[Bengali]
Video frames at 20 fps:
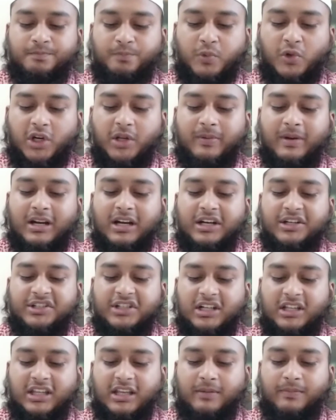পরিবারের
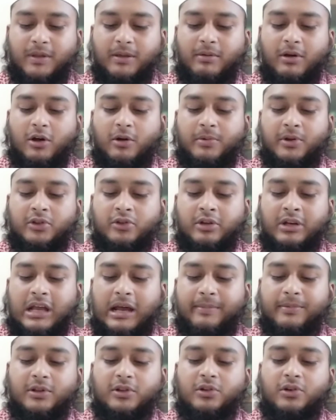সাথে বিবাহ বন্ধনে
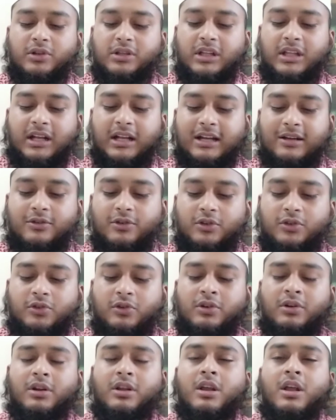আবদ্ধ হতে দেখা
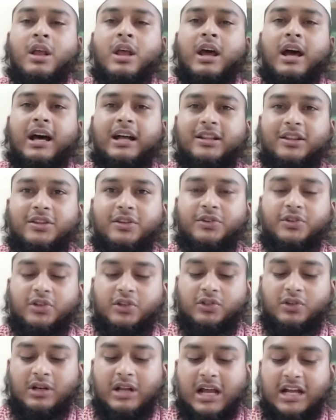নতুন আত্মীয়
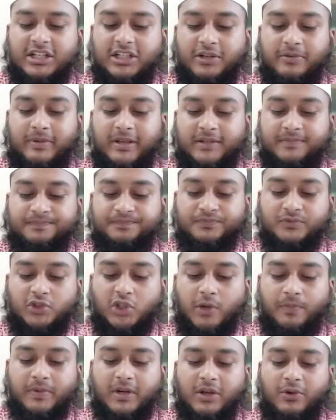স্বজন আসিবে
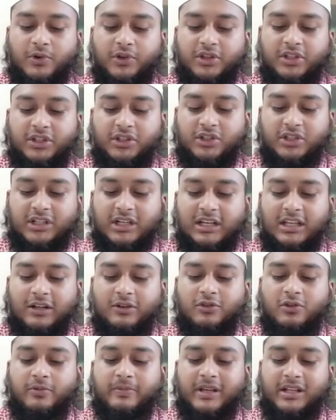স্বপ্নে ঐতিহ্যশালী
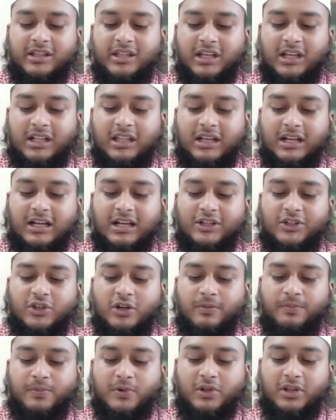কোনো ব্যক্তিকে দেখা
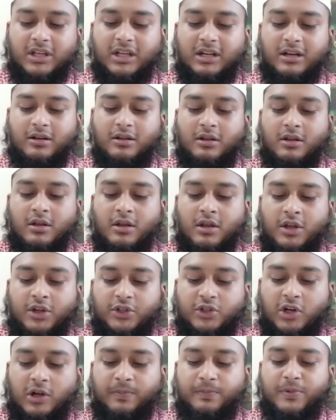সম্পদের
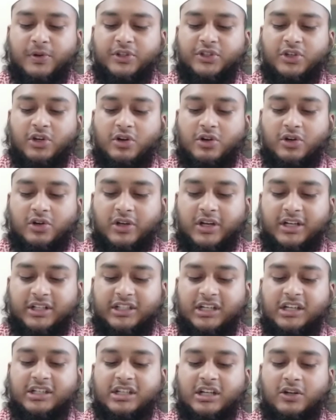সম্পদ সংগ্রহের
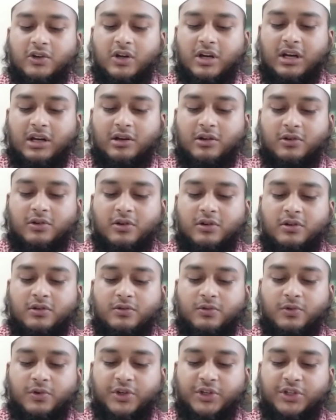চেষ্টা করার লক্ষণ
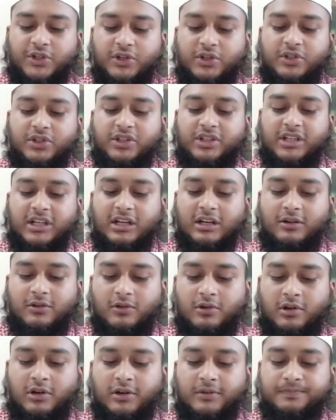ঐশ্বর্যশীল
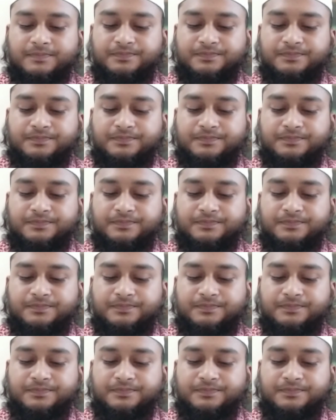কোনো